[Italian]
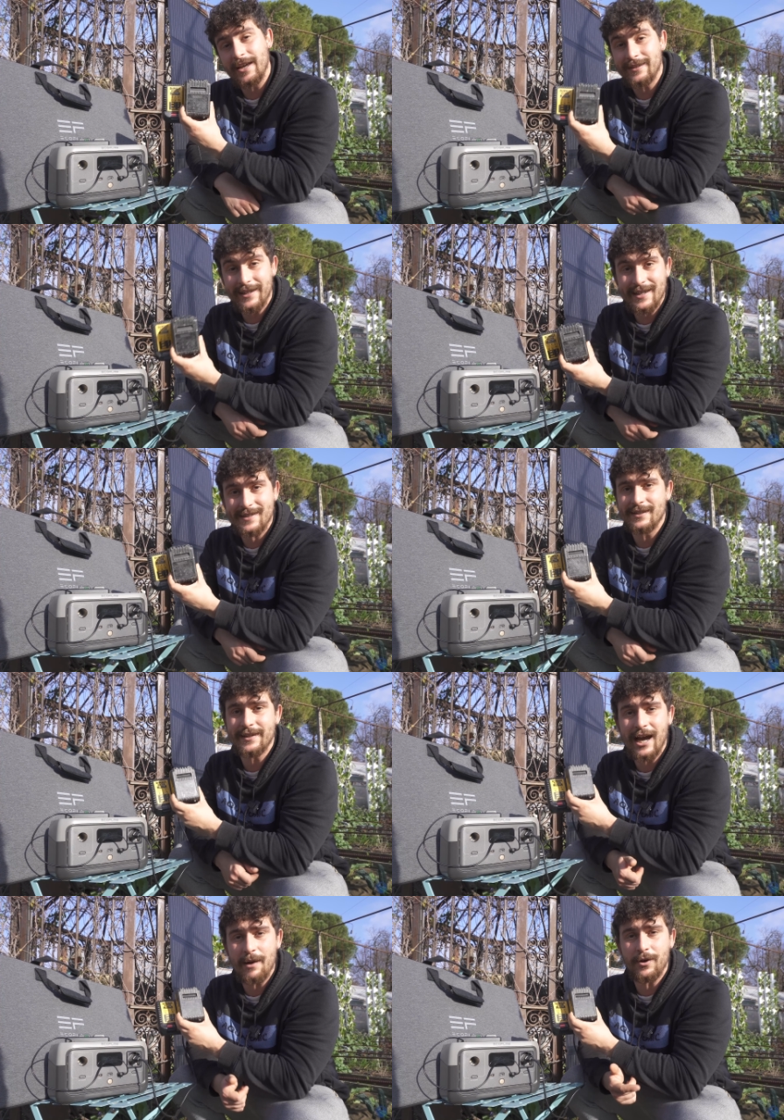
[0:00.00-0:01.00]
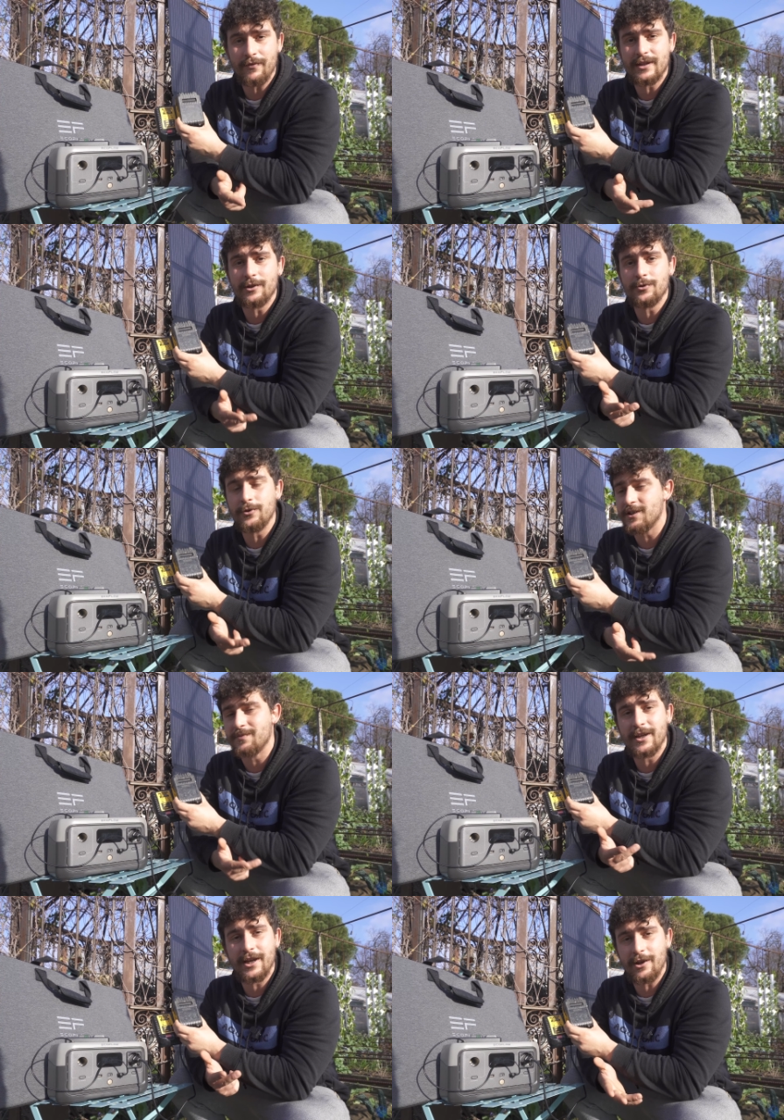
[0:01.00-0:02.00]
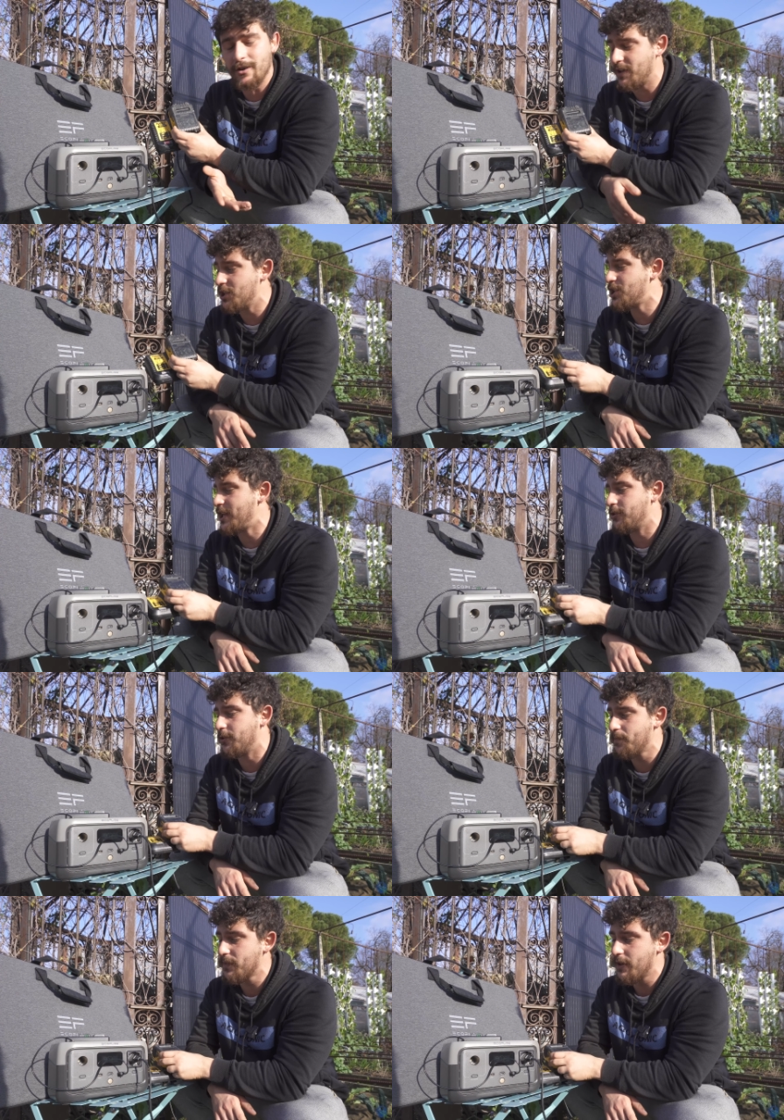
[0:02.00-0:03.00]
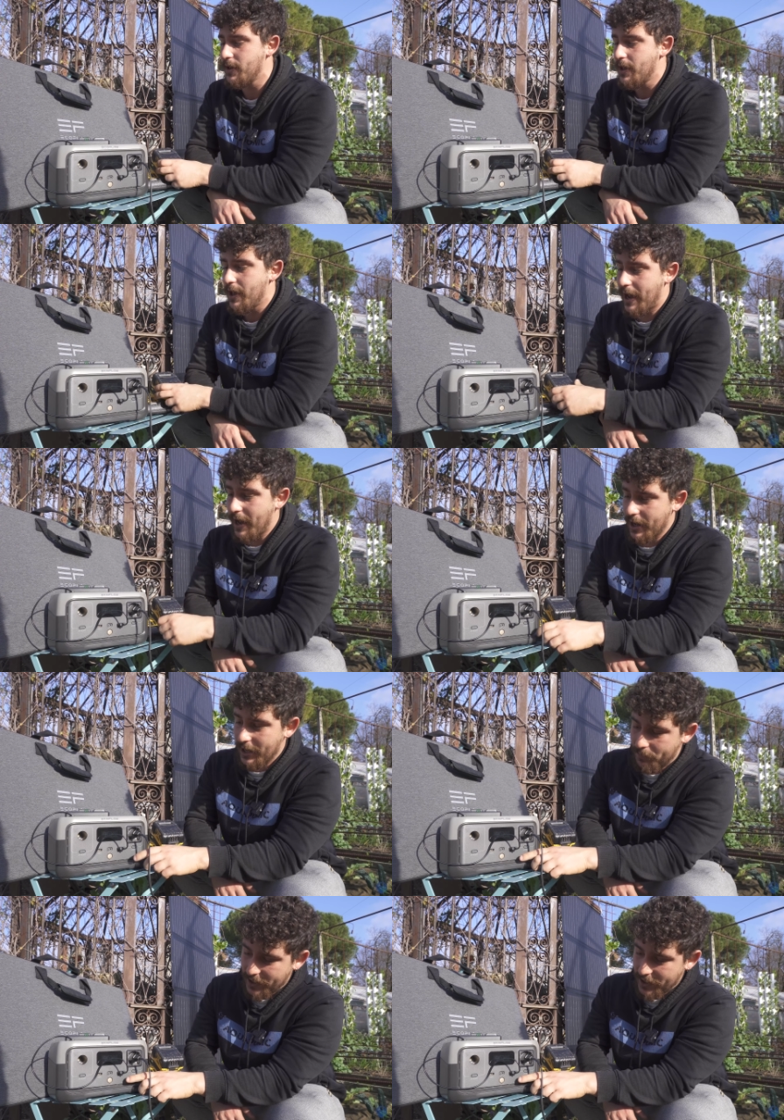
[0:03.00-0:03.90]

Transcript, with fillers: attrezzi, trapano, avvitatore, smeriglio e via dicendo. Alla